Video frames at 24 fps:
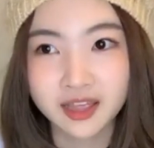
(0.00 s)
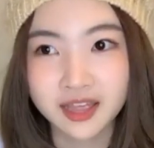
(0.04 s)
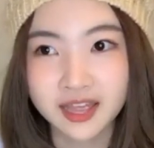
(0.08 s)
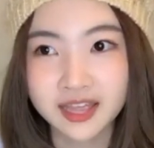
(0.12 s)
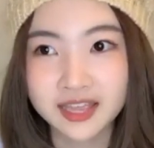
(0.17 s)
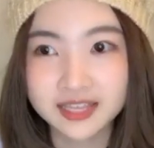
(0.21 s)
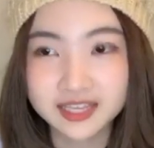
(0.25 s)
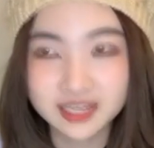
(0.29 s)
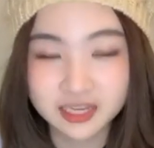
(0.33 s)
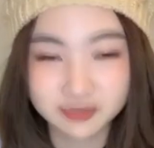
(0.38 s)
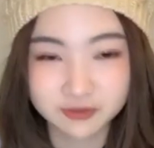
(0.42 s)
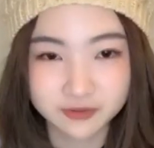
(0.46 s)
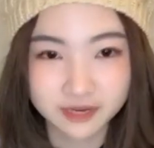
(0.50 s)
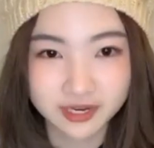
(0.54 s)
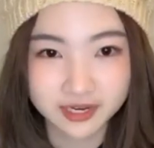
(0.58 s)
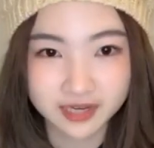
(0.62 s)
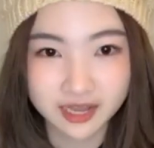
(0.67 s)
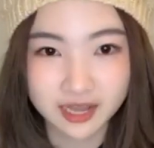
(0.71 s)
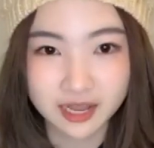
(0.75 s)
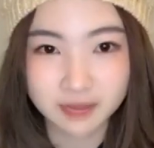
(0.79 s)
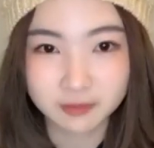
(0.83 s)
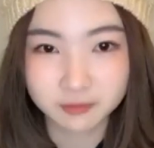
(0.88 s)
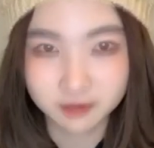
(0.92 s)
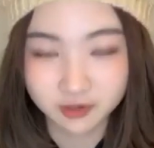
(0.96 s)
ให้เกียรติแฟน
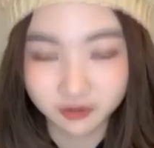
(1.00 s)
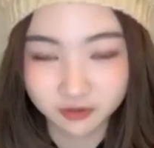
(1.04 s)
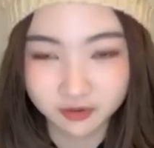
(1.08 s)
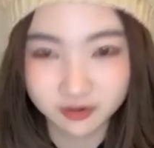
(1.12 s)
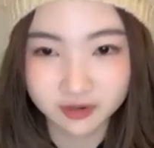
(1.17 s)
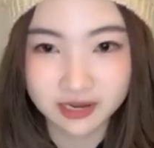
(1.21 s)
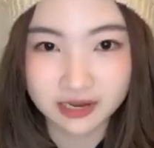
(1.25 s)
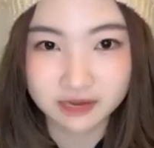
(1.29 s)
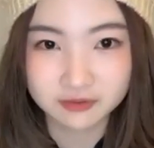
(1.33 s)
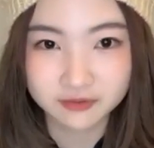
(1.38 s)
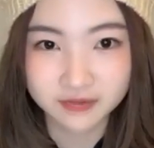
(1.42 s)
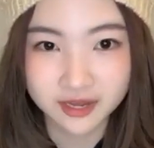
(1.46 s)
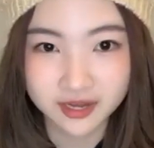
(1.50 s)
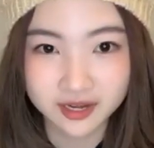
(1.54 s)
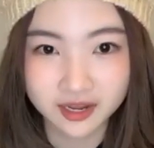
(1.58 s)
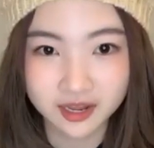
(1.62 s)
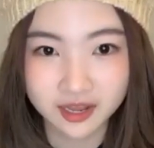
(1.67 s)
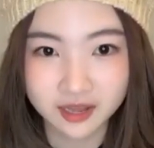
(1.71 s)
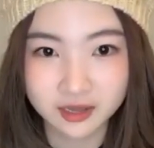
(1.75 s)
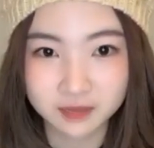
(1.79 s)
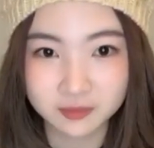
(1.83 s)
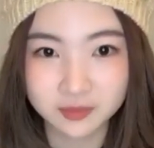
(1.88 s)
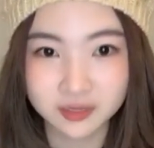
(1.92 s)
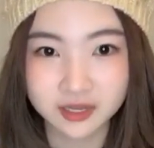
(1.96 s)
คลับแล้วก็รักแฟนค
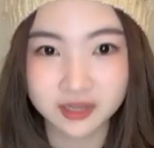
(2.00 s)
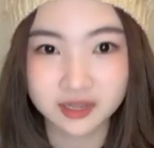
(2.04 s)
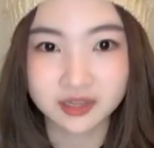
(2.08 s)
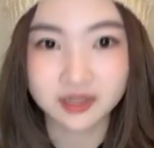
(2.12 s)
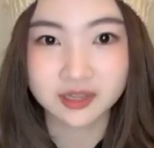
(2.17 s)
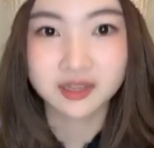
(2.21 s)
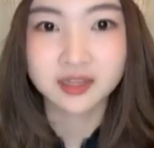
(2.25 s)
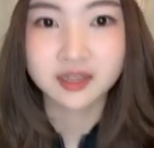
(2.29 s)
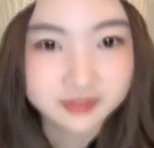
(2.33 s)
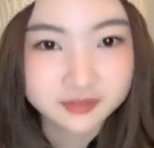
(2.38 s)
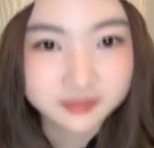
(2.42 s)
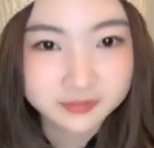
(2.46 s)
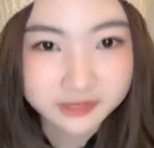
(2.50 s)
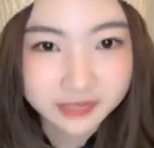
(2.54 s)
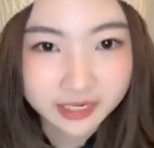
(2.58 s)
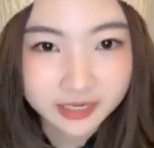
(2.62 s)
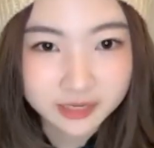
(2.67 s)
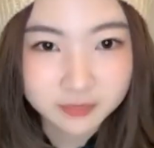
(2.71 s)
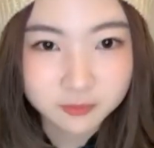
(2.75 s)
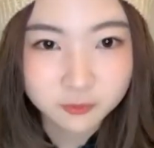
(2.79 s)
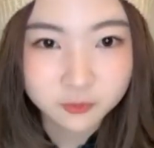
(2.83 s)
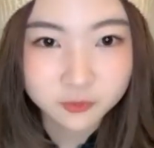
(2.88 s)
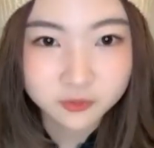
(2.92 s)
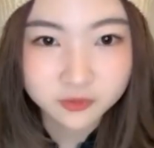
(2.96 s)
ลับค่ะ ไข่
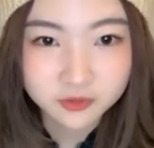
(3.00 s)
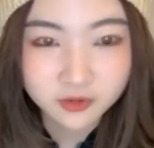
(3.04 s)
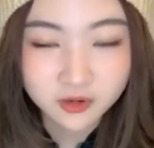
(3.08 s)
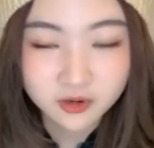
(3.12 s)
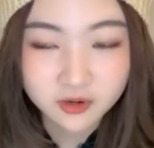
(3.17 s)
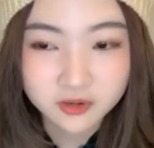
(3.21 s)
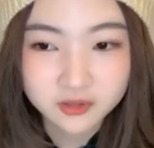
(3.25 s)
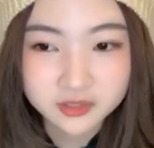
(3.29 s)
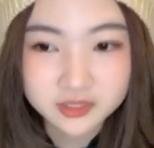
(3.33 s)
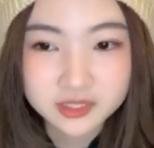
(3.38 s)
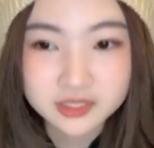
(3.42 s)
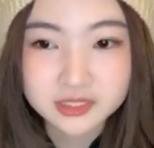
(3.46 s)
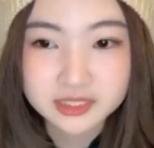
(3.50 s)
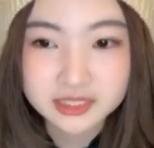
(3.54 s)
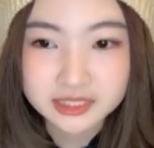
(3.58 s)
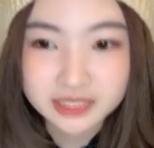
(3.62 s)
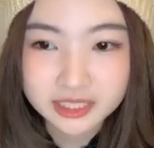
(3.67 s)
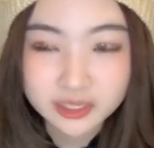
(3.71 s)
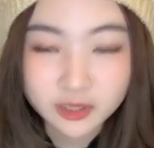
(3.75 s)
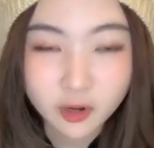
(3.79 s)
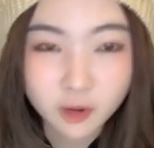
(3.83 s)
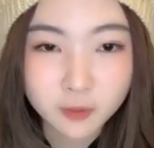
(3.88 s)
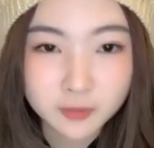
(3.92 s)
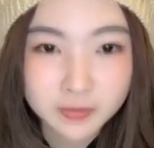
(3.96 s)
มุกก็ถึงจะ
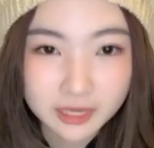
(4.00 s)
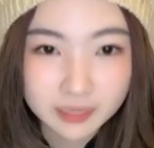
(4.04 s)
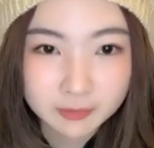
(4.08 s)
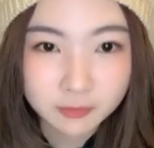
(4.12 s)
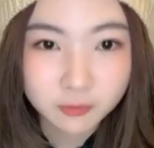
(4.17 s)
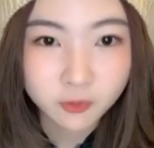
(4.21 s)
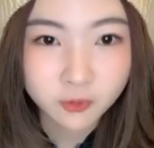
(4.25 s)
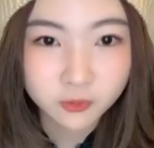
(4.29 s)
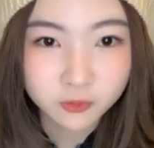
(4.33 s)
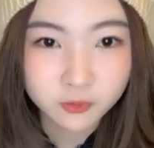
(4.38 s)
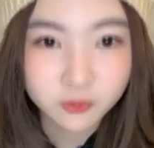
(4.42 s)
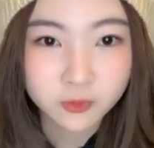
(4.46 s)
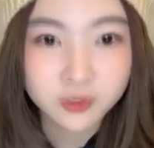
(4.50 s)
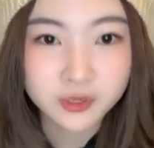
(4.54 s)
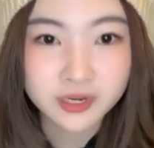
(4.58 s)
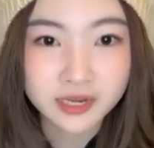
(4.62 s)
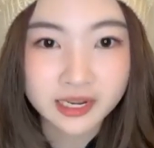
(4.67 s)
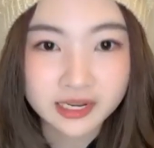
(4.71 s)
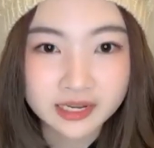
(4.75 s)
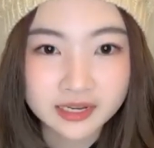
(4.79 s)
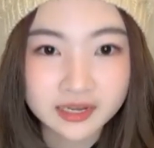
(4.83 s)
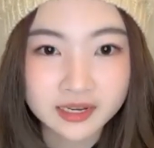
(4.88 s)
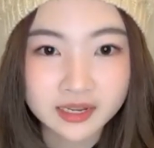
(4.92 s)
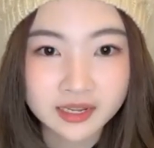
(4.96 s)
ยอมรับคนคน
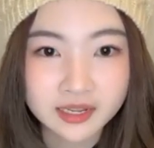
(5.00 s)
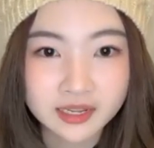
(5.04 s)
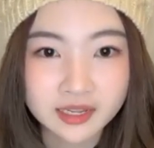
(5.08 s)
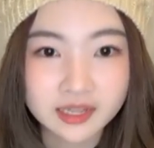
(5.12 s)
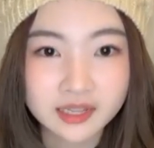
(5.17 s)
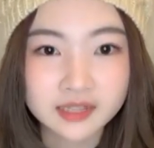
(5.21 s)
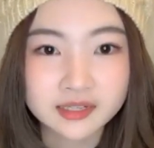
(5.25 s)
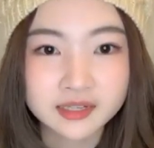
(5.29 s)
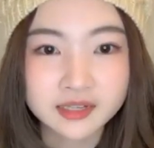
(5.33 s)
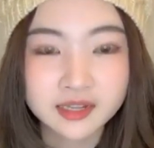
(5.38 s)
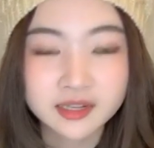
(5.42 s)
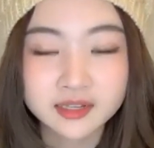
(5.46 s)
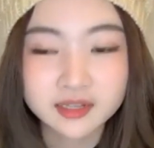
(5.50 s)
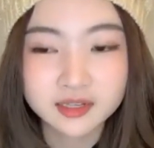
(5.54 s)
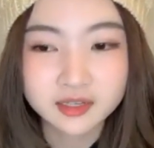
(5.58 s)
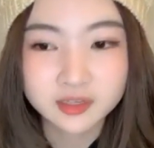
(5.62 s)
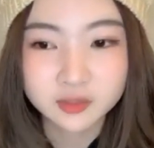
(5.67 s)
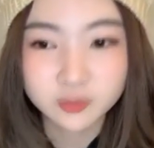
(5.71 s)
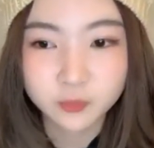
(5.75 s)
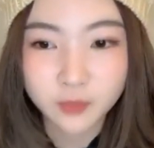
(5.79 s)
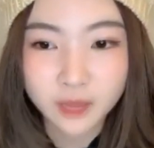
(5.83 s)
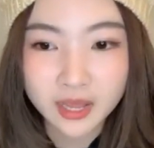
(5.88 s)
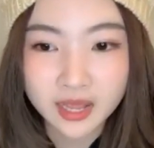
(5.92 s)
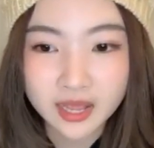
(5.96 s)
นั้นนะคะ ถ้าเกิ
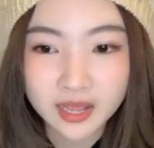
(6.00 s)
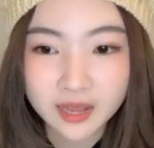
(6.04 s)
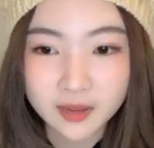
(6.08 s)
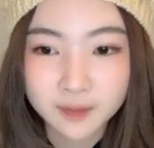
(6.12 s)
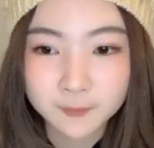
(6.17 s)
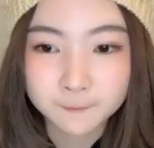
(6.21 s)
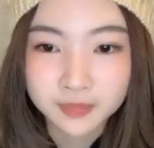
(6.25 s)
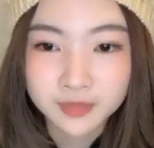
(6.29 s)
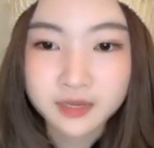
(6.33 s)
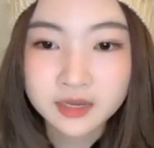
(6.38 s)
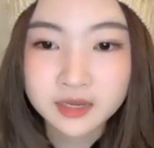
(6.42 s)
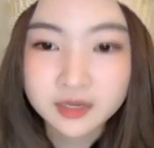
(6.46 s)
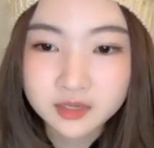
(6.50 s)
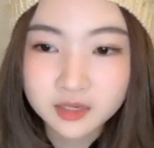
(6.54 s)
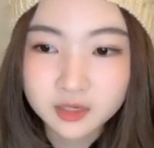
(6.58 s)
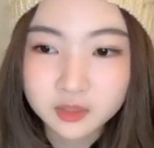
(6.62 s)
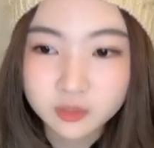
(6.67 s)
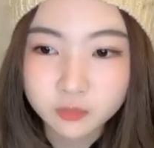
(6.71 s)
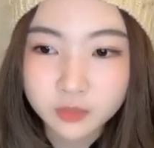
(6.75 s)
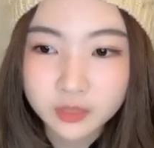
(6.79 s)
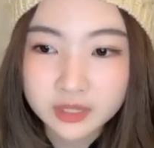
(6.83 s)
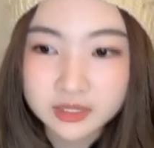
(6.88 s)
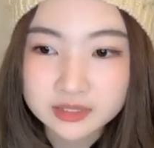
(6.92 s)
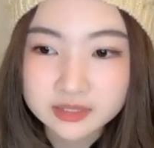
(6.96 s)
ดว่าถ้าเกิด
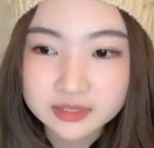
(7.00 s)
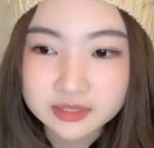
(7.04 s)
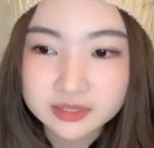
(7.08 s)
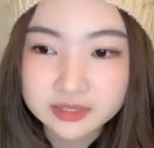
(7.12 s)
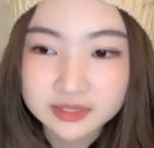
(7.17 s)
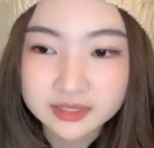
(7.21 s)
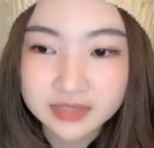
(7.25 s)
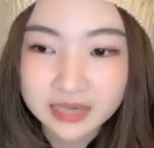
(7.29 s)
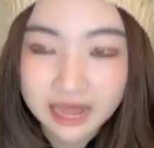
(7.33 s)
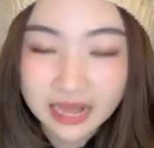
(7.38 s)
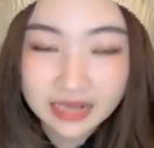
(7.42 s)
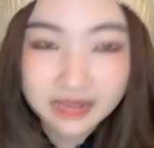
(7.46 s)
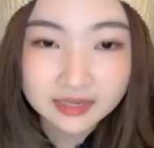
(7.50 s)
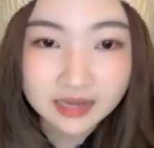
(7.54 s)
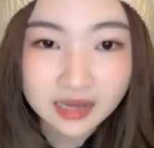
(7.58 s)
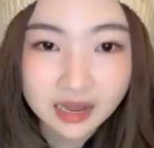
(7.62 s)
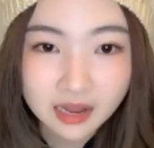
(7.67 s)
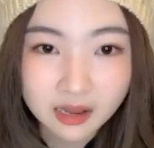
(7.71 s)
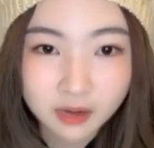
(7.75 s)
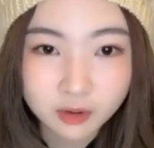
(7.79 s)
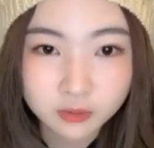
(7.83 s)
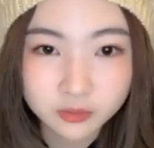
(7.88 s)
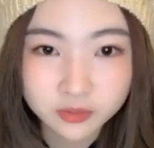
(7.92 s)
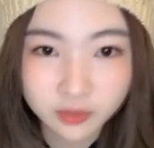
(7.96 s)
ว่ารัก
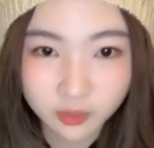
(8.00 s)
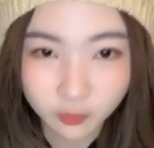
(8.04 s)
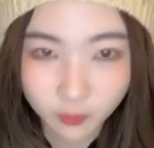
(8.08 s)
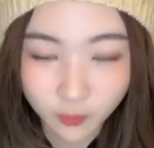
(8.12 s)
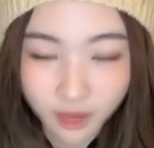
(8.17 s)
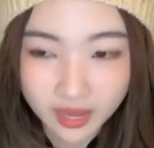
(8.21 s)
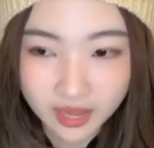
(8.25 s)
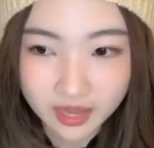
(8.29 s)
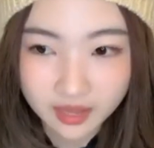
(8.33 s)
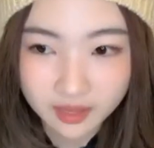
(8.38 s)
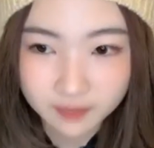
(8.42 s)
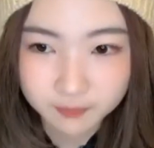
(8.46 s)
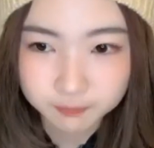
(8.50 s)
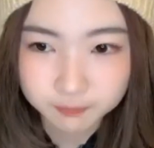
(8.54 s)
เราแต่ว่า